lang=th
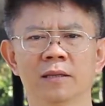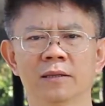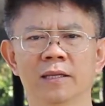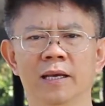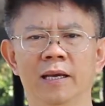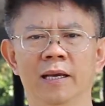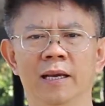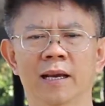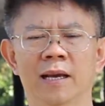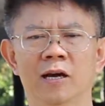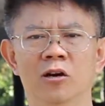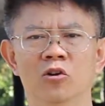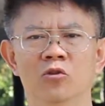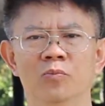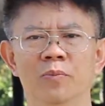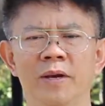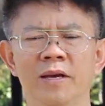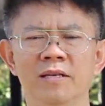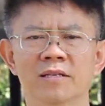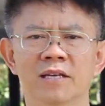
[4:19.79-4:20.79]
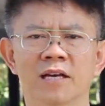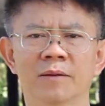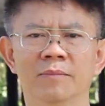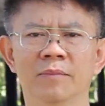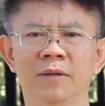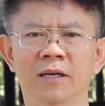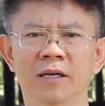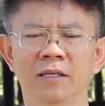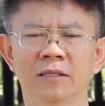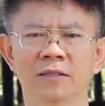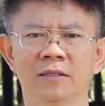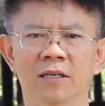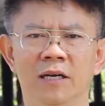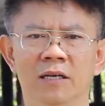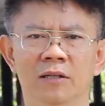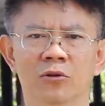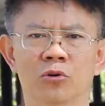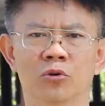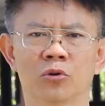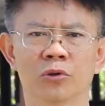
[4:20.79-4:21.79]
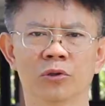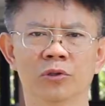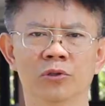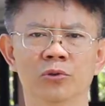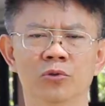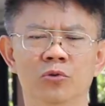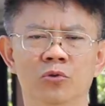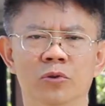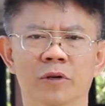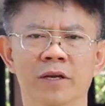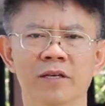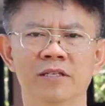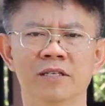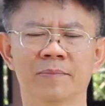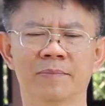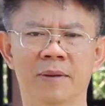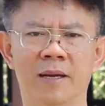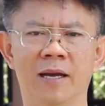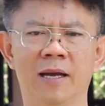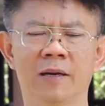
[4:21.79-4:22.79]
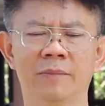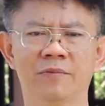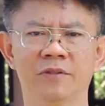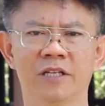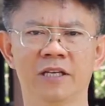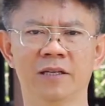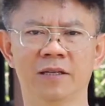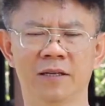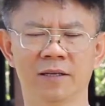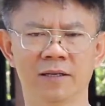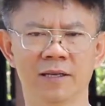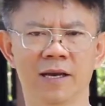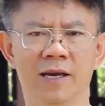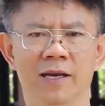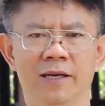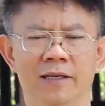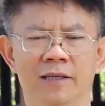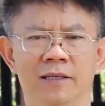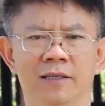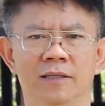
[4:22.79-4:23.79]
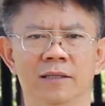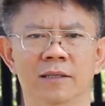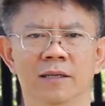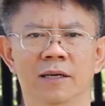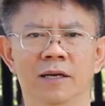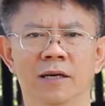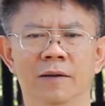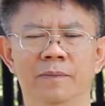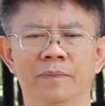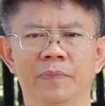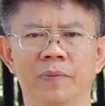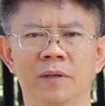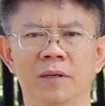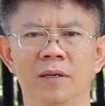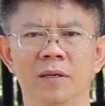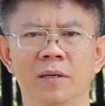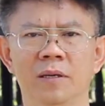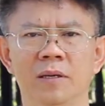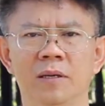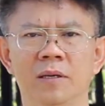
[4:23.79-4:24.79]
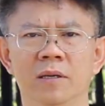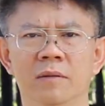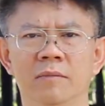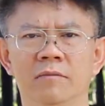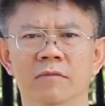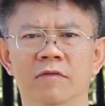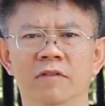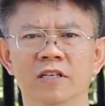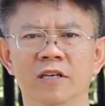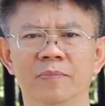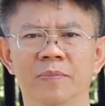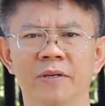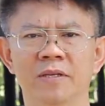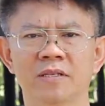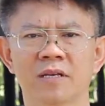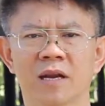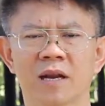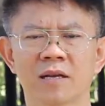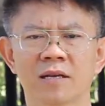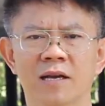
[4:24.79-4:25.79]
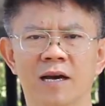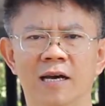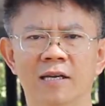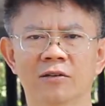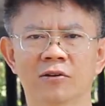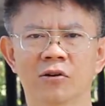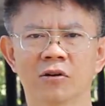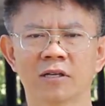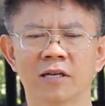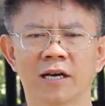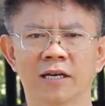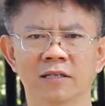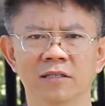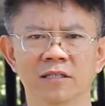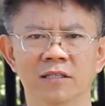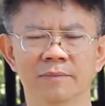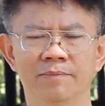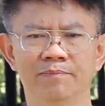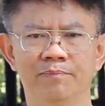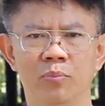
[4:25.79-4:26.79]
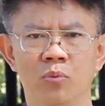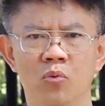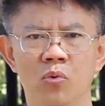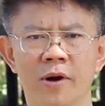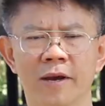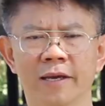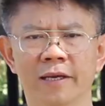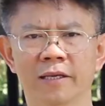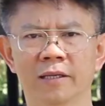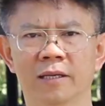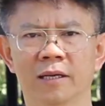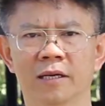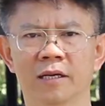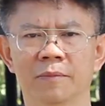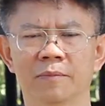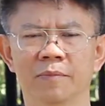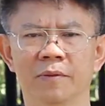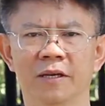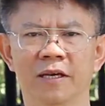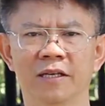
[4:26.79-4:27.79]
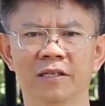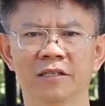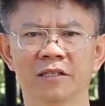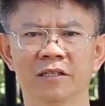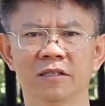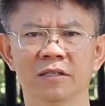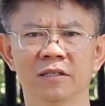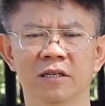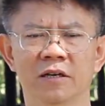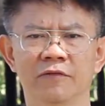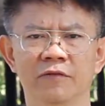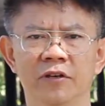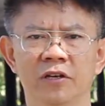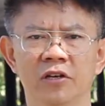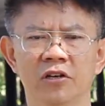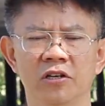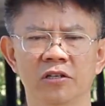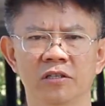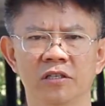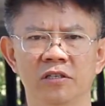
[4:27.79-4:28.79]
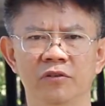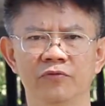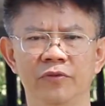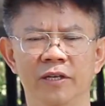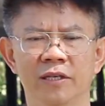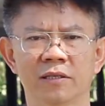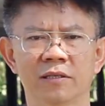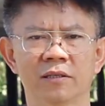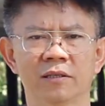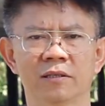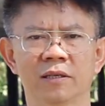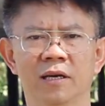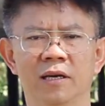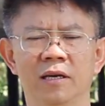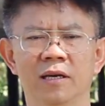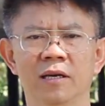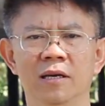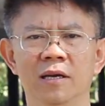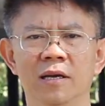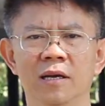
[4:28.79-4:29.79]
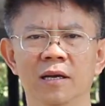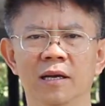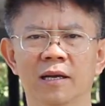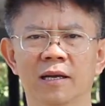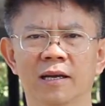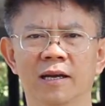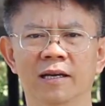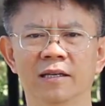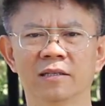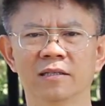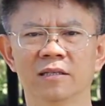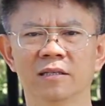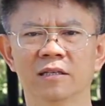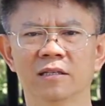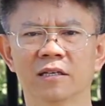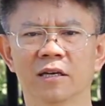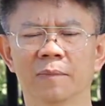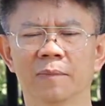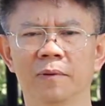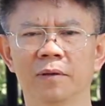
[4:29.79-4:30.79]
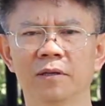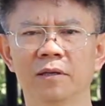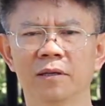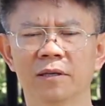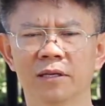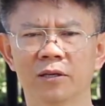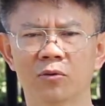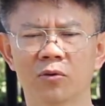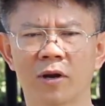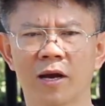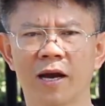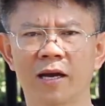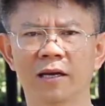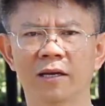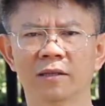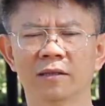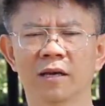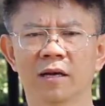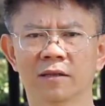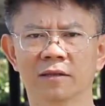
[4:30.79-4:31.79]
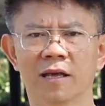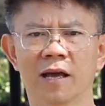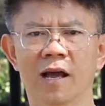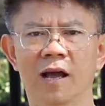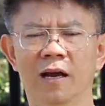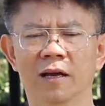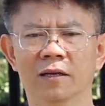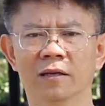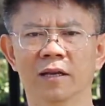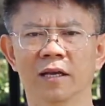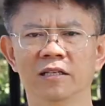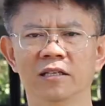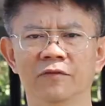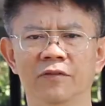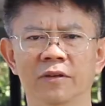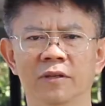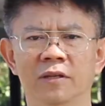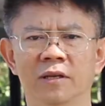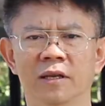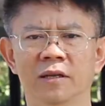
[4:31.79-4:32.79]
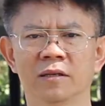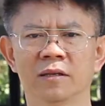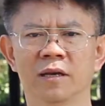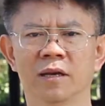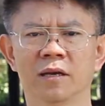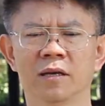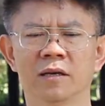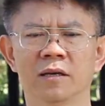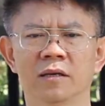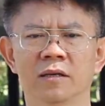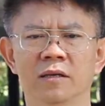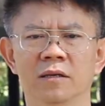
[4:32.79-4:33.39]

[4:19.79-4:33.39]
แต่เขาไม่สามารถจะทนอยู่ในสภาพเช่นนั้นได้นะครับ ไม่ว่าจะเป็นสถานการณ์ของการเจ็บป่วยนะครับ การเจอกับวิกฤตชีวิตนะฮะการเจอกับเรื่องเลวร้ายต่างๆในชีวิตนั้นนะฮะ